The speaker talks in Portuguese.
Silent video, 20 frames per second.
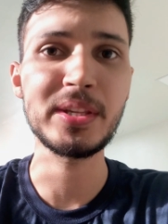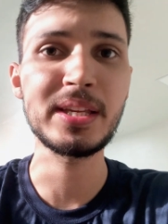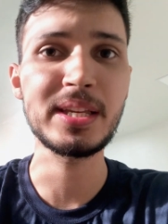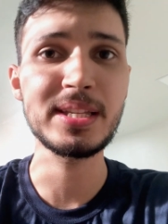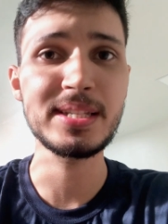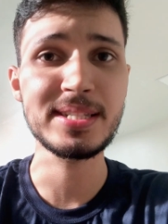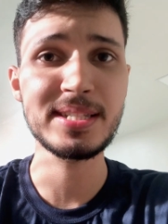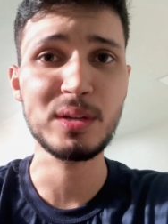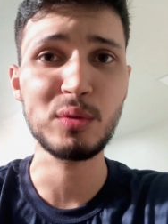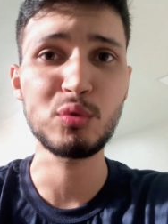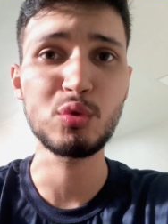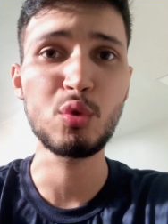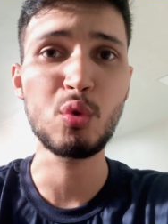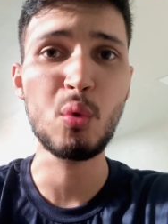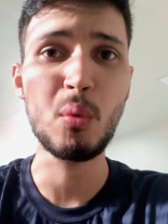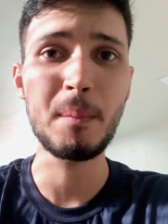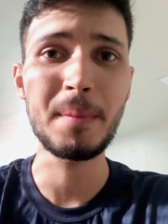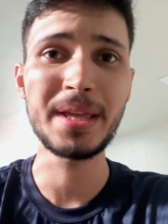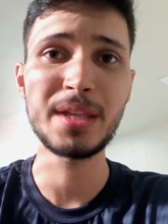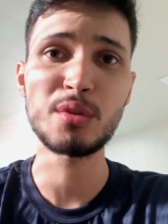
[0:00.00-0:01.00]
e quiser um
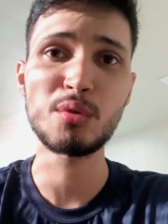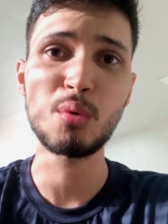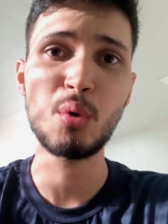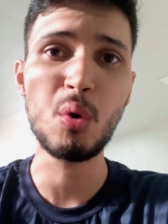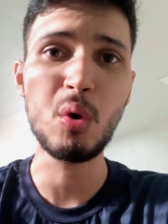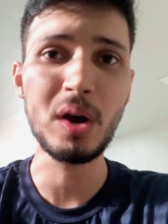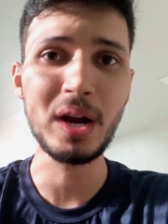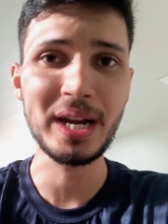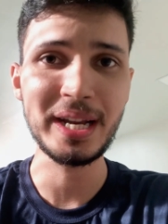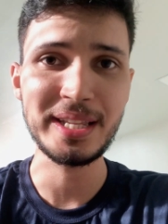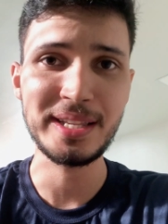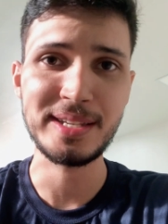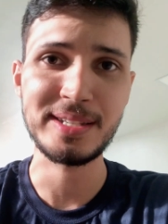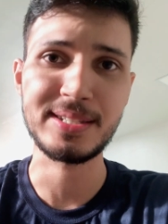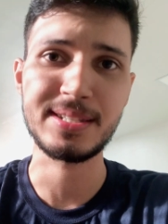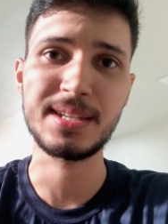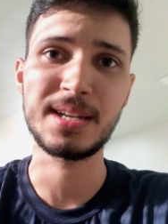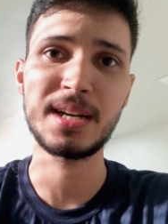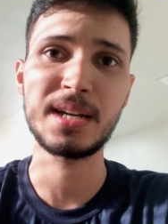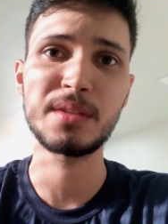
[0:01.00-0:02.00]
documento
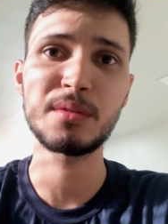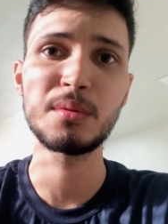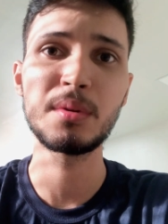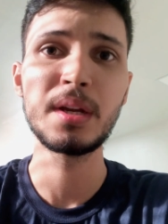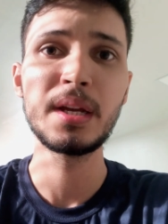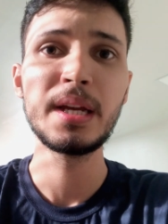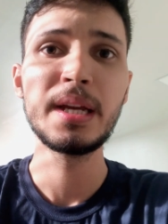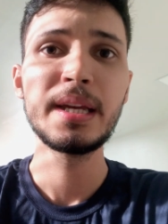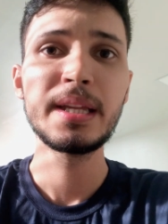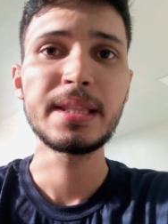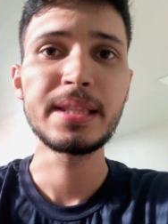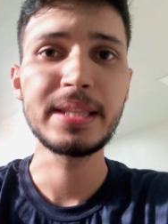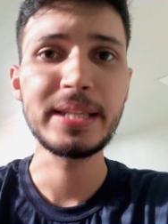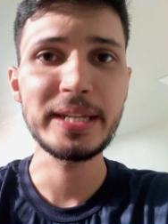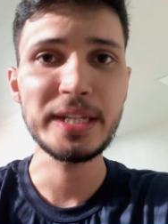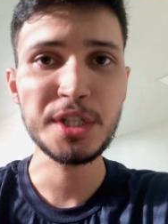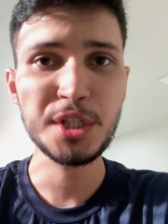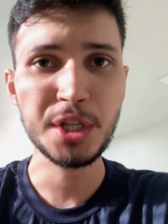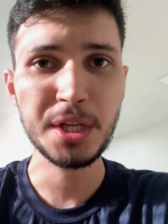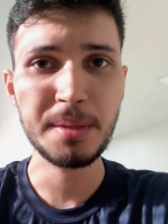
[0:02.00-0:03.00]
organizado,
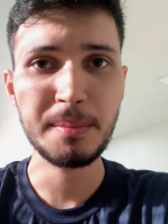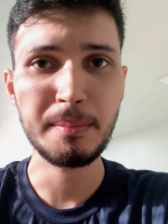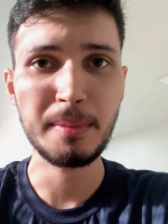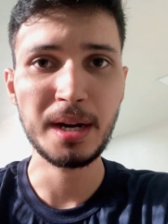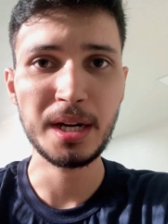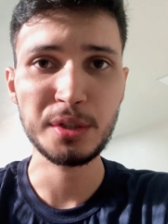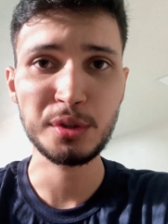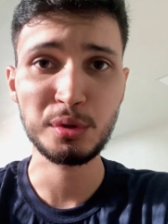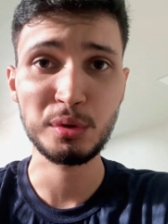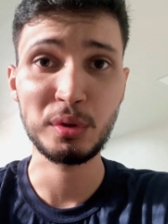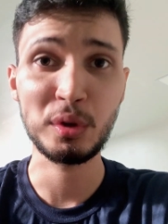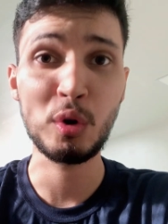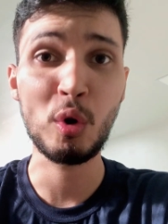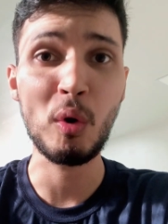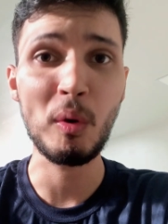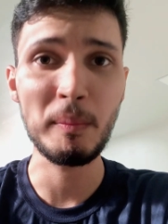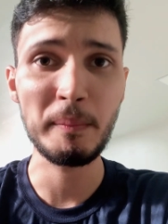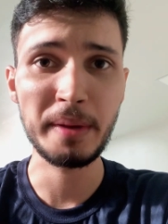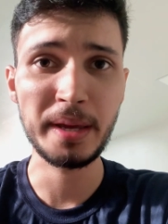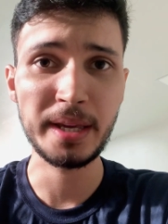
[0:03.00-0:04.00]
deixa aí embaixo,
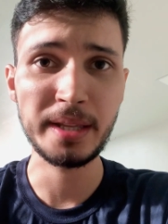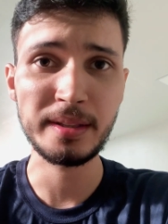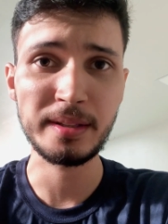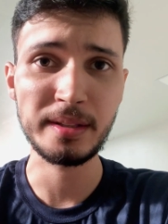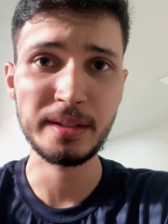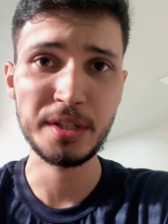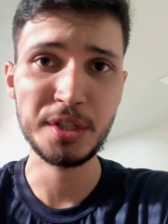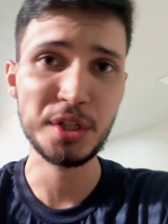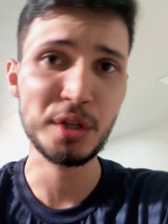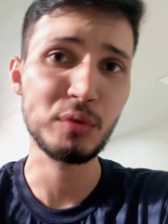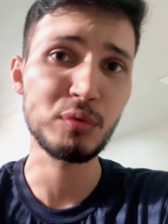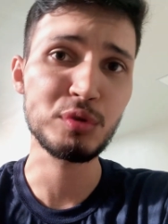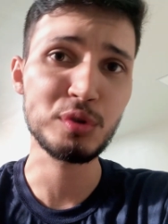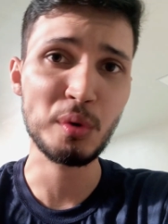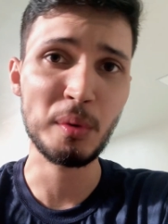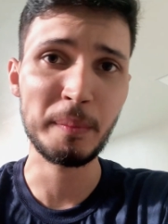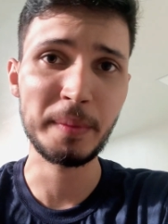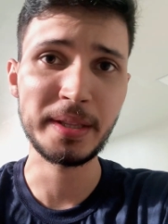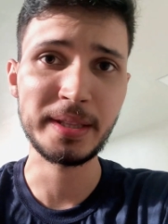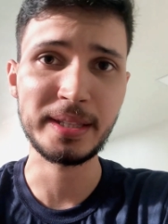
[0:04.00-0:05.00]
comenta, deixa nos
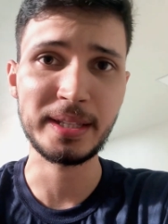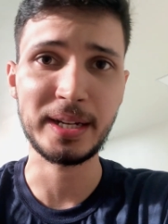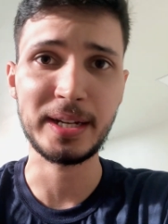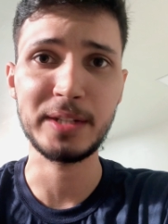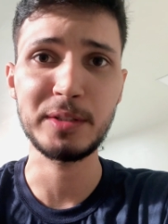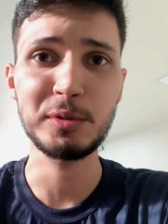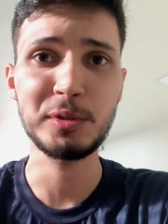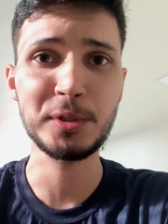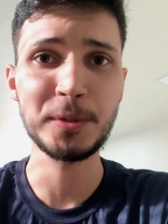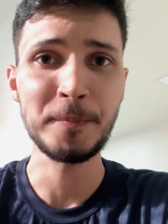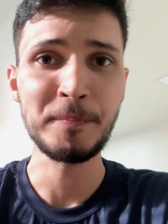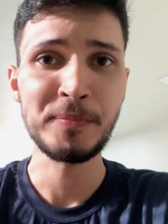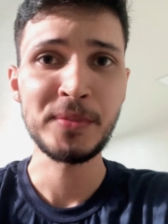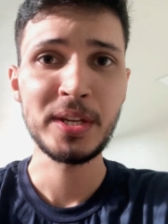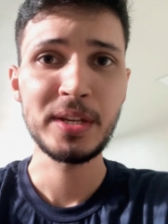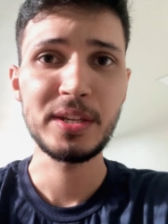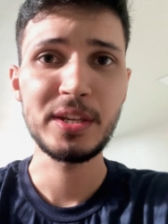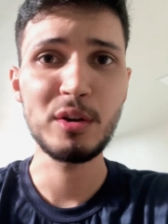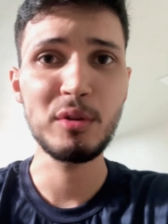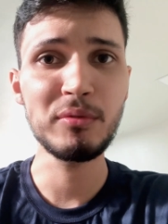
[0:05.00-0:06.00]
comentários
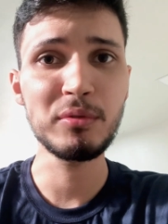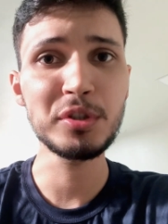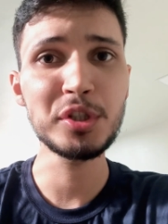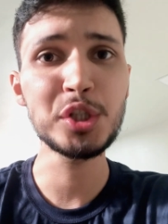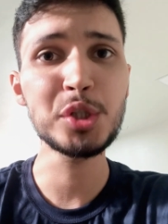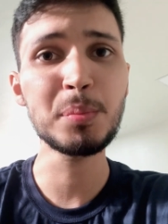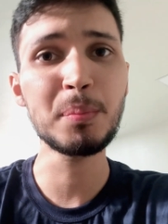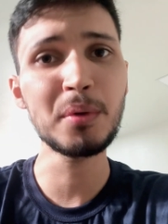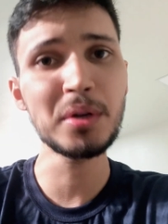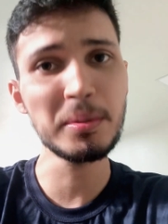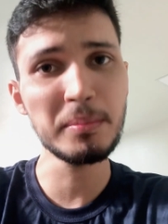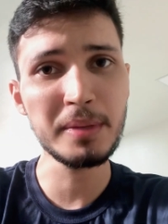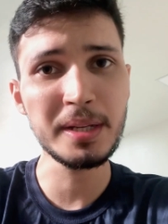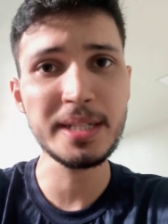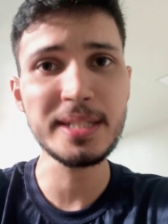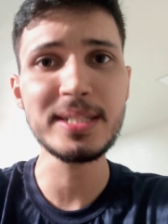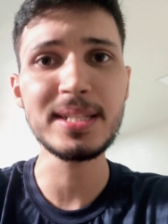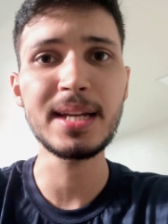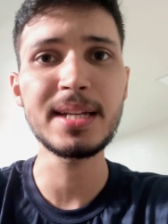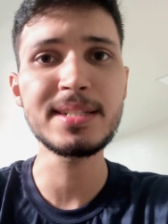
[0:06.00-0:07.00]
e eu vou
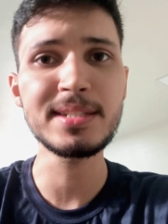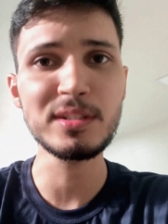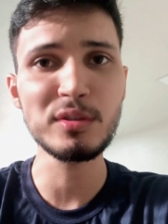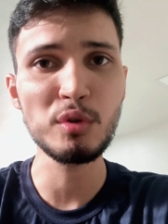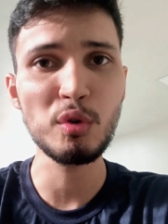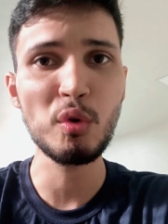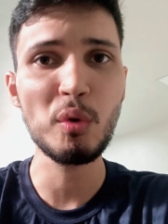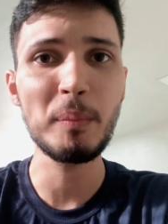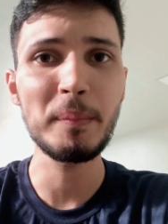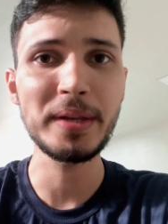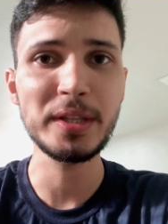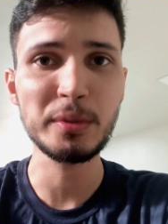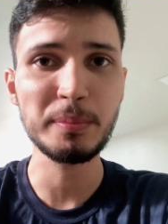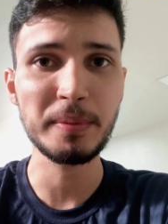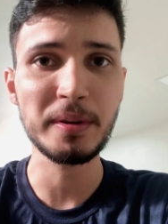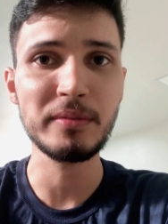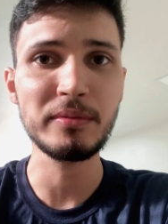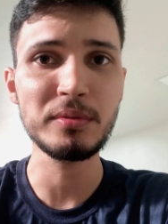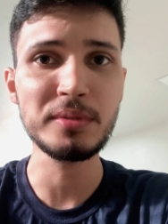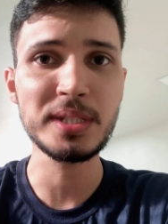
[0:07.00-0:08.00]
disponibilizar esse documento
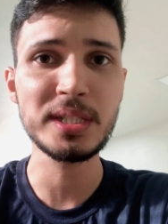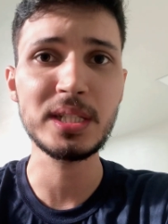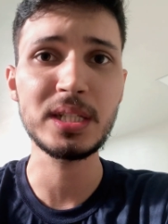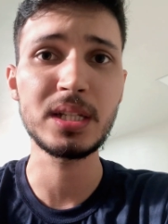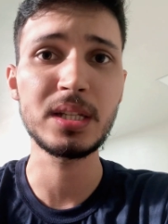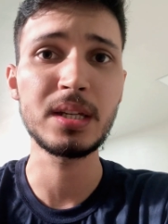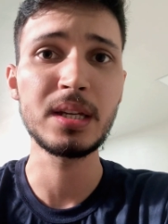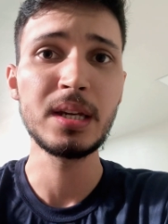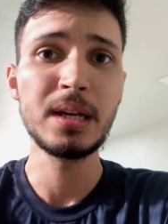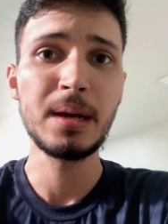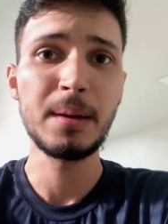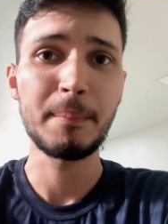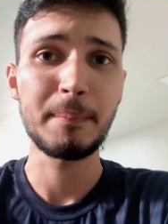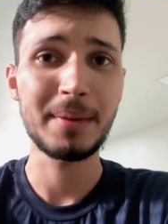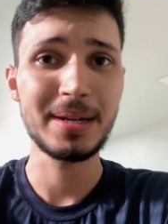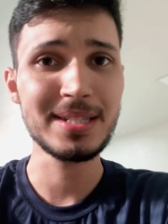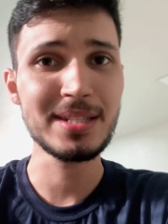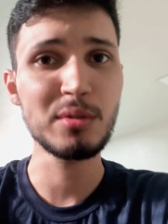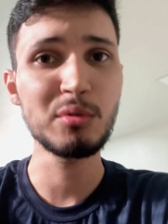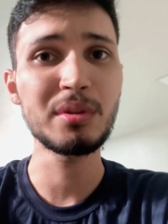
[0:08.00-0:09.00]
para você.
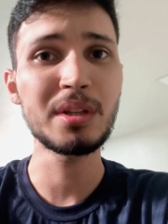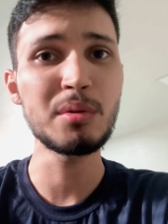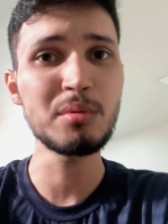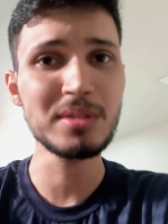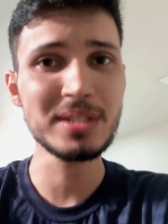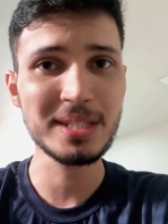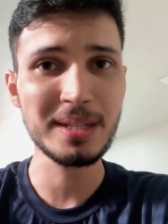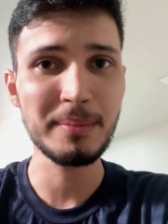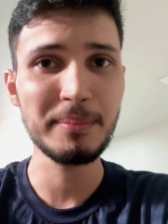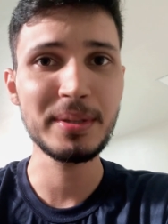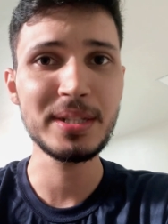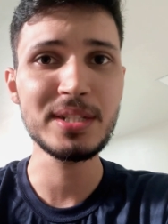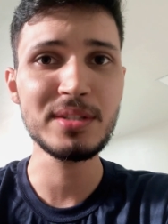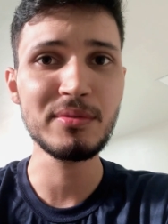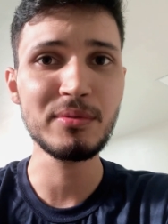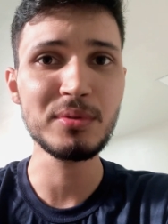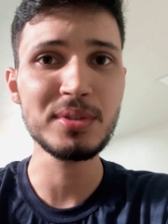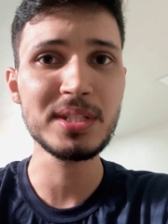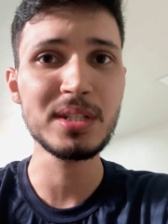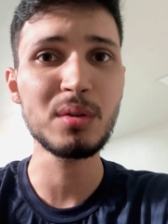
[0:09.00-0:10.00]
Mas eu tenho que saber
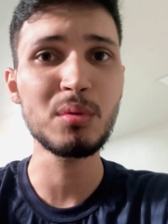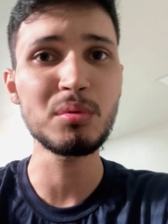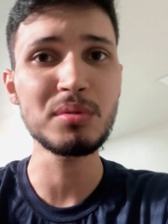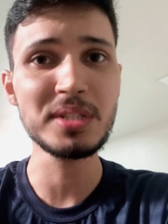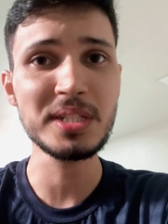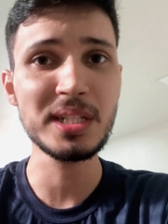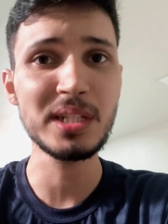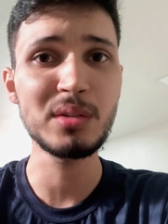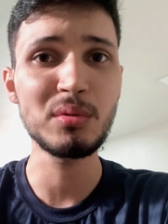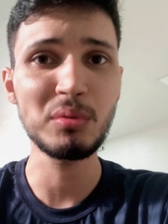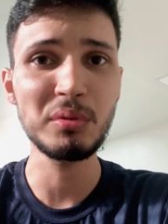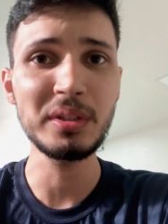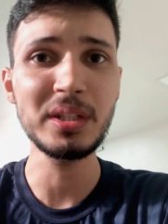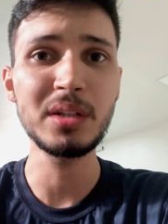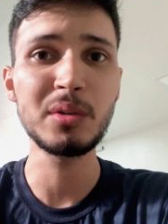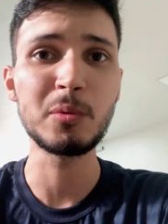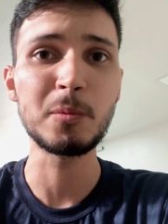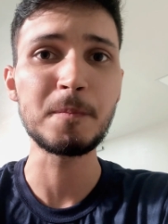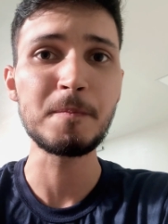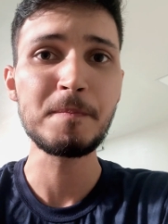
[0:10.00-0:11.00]
se você conseguiu ou
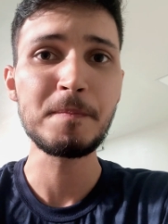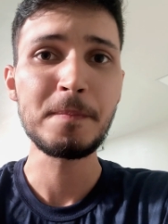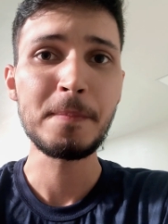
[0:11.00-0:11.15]
não.